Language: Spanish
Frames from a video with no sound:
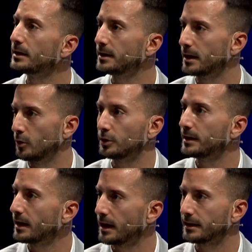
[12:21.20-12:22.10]
entidad. Donde
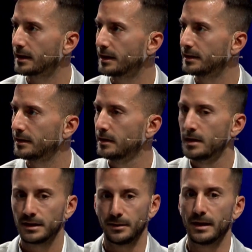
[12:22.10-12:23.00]
tengas la tarjeta,
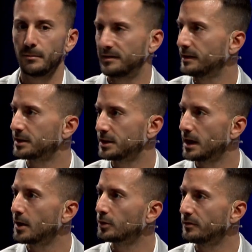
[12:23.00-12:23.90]
te van a empezar a
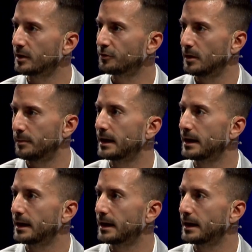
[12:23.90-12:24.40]
llegar las notificaciones ah.